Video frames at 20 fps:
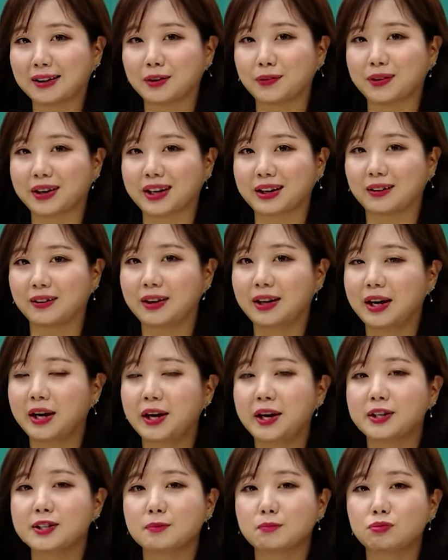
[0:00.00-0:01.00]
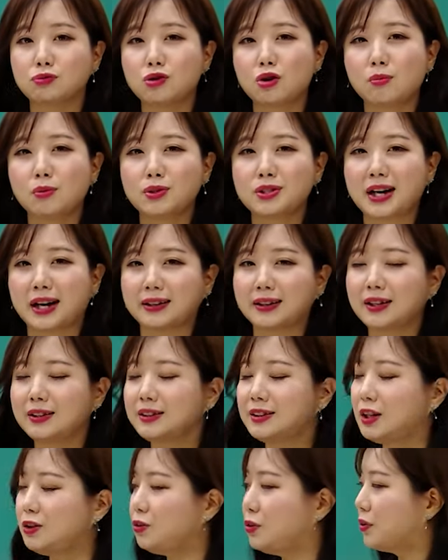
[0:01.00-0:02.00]
이렇게요. 그래서 물어보지
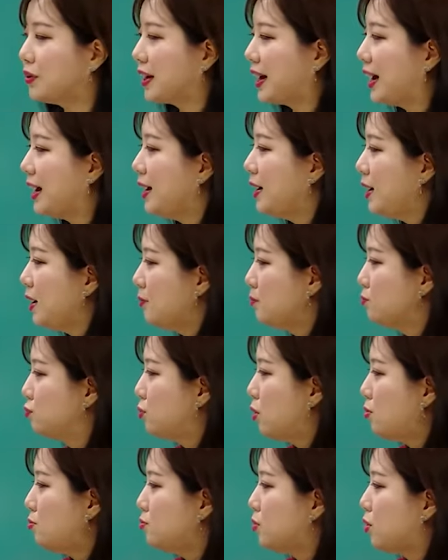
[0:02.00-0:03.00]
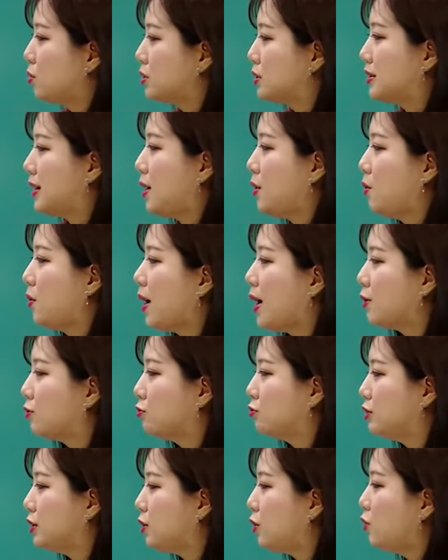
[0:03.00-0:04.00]
않았는데도 이렇게 무엇을
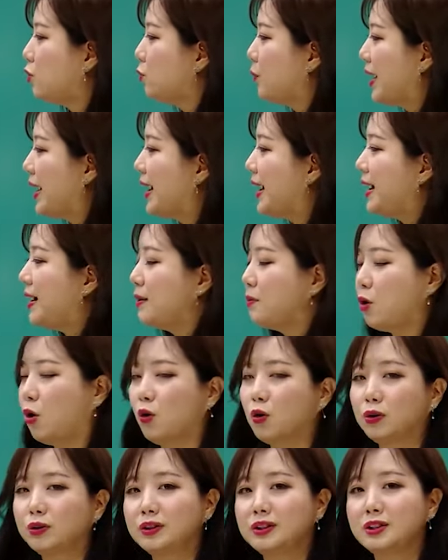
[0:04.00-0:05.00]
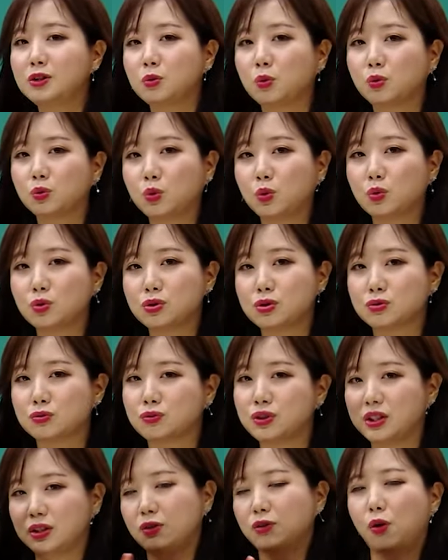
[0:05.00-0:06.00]
사용하고 이거는 왜 어느 용도로
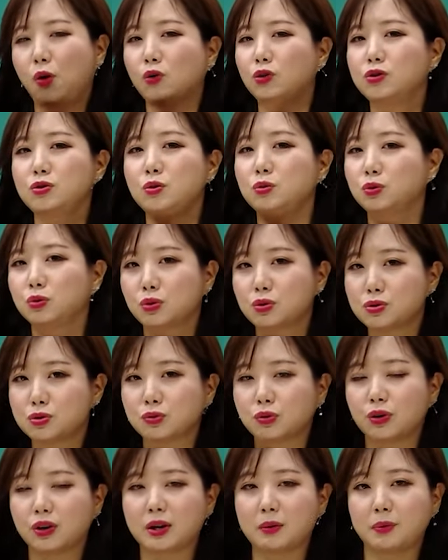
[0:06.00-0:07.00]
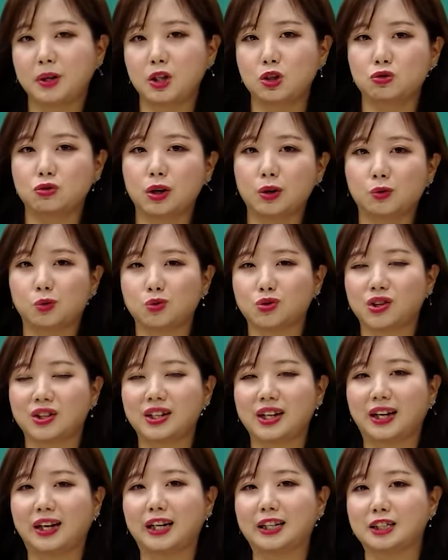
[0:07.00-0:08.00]
쓰고 이건 어느 용도로 쓰고 이렇게 미주알 고주알
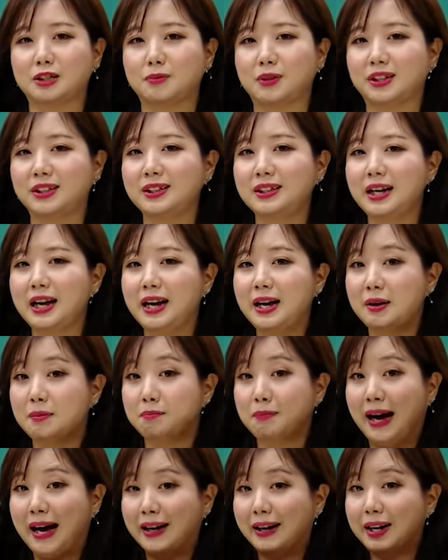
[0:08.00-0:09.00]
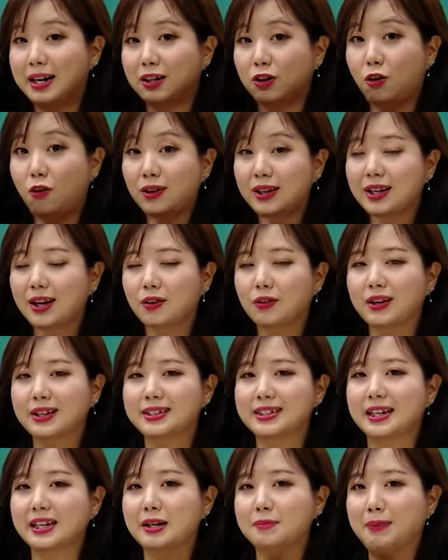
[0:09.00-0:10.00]
얘기하시면은 말할 거리가
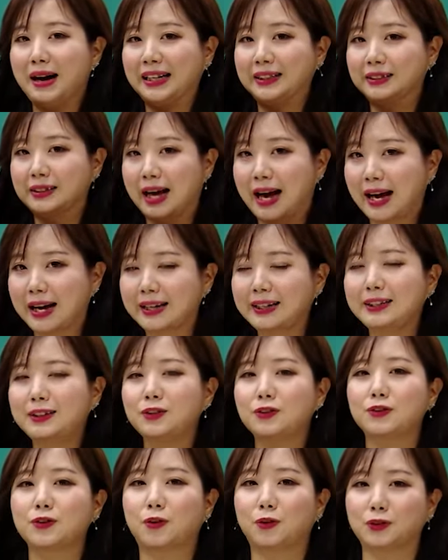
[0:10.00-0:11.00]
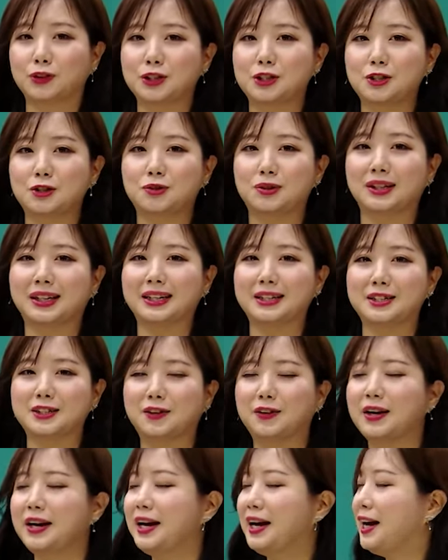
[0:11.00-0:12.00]
굉장히 많은 아이디어를 얻으실 수 있겠죠.